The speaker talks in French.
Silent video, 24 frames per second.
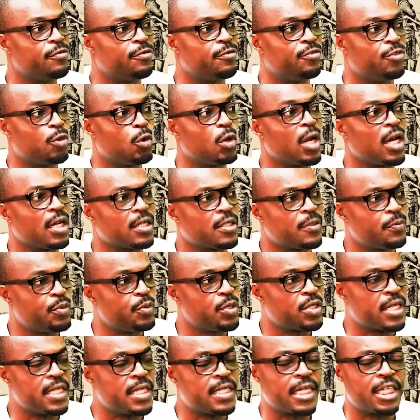violente,
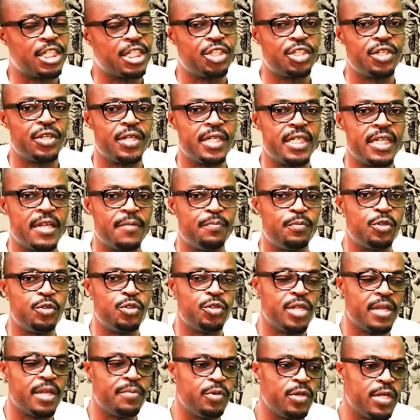puisqu'il s'agit du
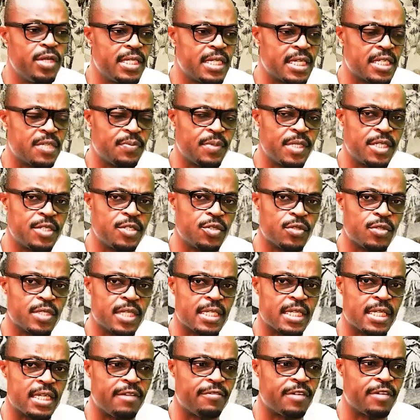début des expéditions
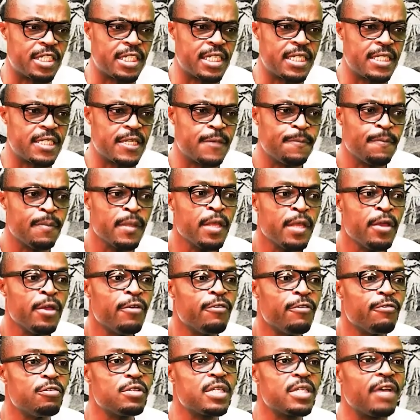esclavagistes,
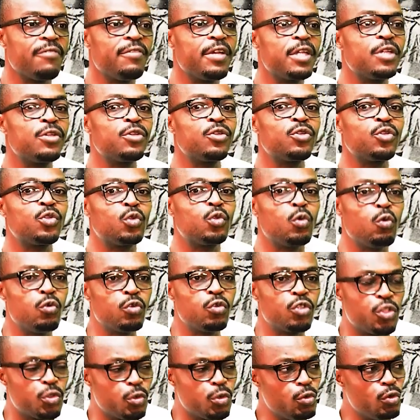vous avez
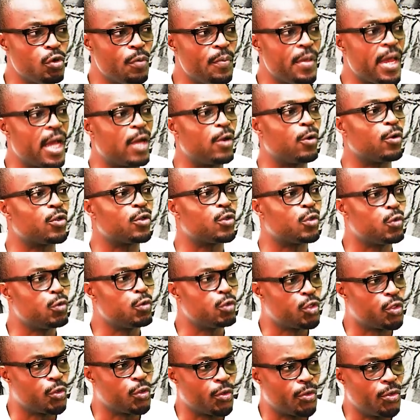toujours, mais alors
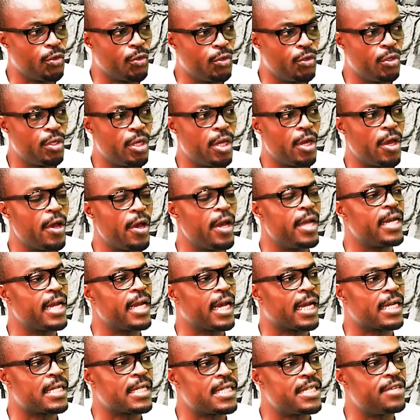toujours eu un
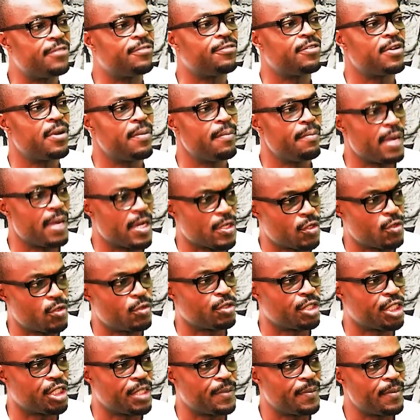narratif
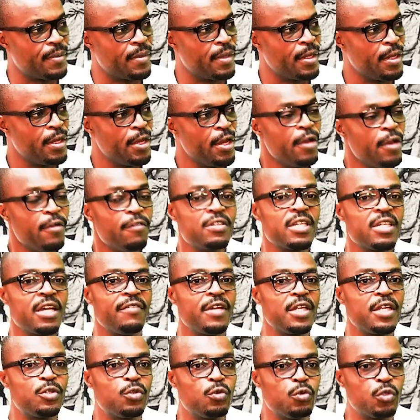mensonge. Vous
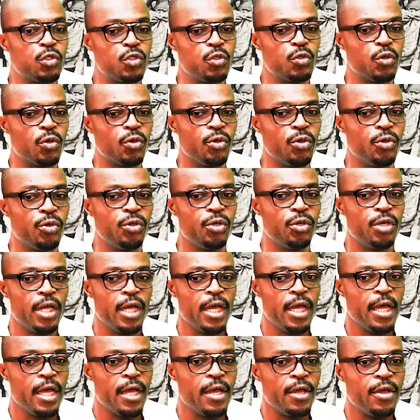avez toujours
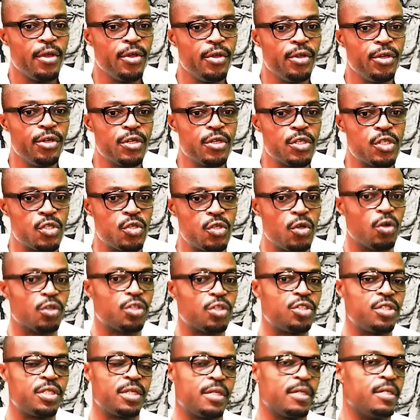eu une
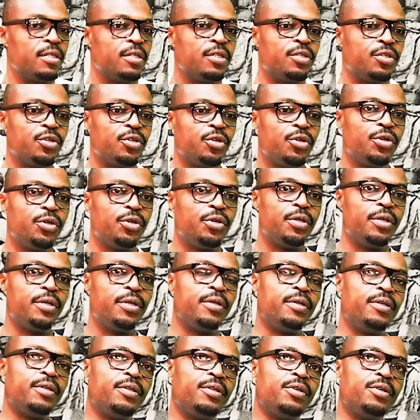sorte de,
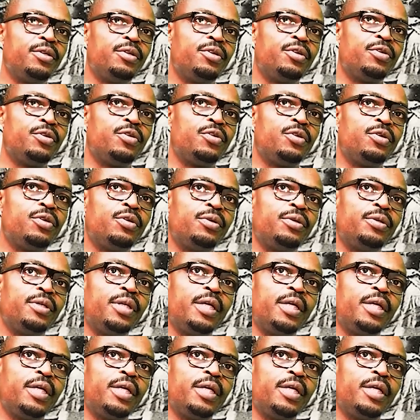de